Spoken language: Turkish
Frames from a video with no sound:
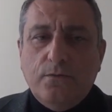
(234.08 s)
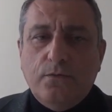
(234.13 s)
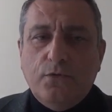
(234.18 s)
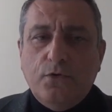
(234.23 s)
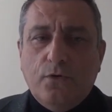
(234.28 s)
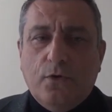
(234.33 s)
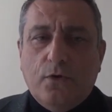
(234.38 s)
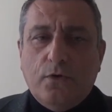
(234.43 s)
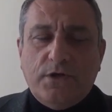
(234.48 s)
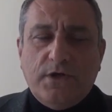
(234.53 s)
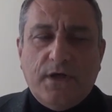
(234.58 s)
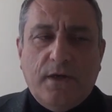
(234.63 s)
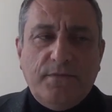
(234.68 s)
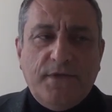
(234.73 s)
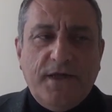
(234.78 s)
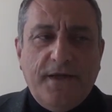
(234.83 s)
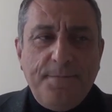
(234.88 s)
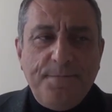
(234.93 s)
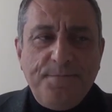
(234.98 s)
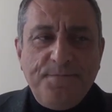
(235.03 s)
bu
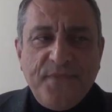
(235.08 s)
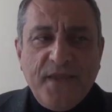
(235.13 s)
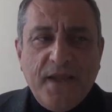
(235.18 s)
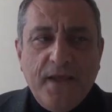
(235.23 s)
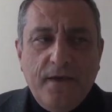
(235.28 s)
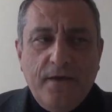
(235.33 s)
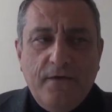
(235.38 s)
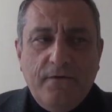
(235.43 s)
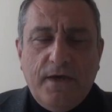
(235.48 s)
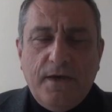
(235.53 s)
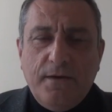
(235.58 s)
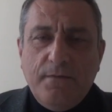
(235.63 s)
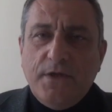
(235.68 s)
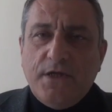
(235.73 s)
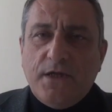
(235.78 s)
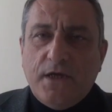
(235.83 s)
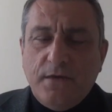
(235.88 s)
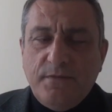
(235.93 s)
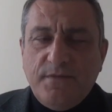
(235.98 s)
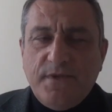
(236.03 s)
ortamda. Ve
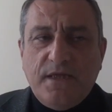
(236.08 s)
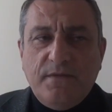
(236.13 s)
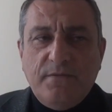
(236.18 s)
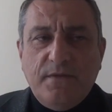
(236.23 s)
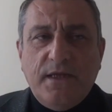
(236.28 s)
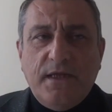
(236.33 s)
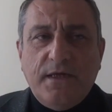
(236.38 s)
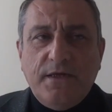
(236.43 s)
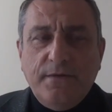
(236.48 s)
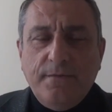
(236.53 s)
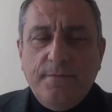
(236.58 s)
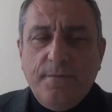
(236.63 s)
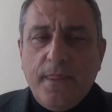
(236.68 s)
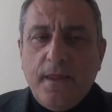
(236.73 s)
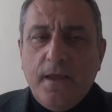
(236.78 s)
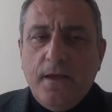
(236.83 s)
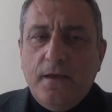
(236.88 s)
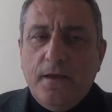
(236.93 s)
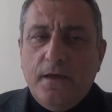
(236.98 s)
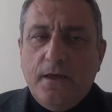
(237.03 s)
bir takım tedbirlerin
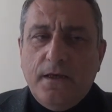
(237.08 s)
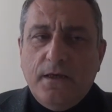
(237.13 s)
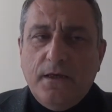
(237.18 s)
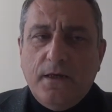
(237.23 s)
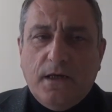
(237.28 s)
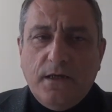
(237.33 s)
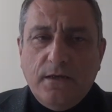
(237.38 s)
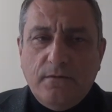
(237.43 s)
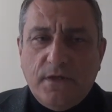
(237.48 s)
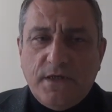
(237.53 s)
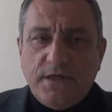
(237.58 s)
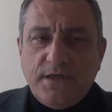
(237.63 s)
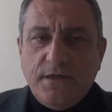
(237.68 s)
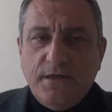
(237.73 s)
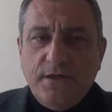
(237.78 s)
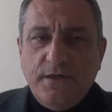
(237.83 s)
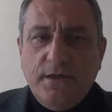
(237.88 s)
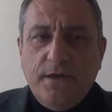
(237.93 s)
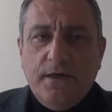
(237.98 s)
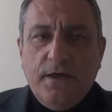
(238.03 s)
e,
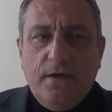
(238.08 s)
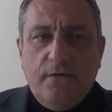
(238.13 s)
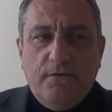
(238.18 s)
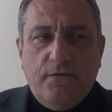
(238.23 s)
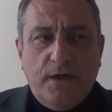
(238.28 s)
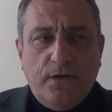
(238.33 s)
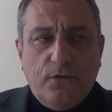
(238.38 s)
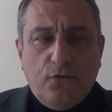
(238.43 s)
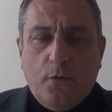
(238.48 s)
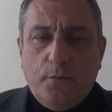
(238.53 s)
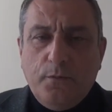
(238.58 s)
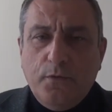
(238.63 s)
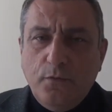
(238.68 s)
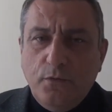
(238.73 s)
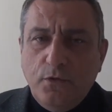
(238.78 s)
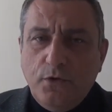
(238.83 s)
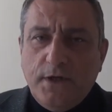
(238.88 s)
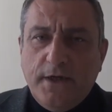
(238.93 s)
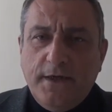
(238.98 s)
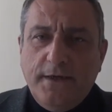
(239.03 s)
alınmasını ve
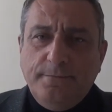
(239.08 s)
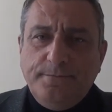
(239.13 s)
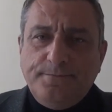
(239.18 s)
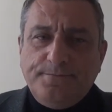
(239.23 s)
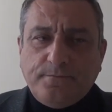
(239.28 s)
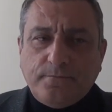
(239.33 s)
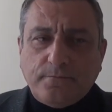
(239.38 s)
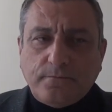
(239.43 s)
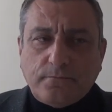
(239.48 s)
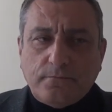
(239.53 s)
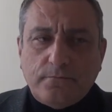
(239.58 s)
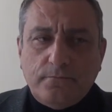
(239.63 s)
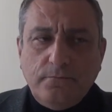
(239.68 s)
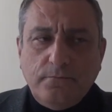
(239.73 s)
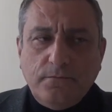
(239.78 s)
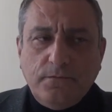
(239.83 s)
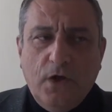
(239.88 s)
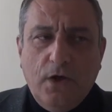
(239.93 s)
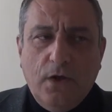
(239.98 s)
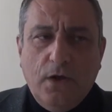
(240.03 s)
toplumun da
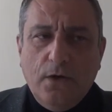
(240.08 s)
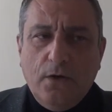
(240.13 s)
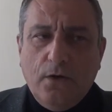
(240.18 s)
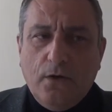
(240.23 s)
e,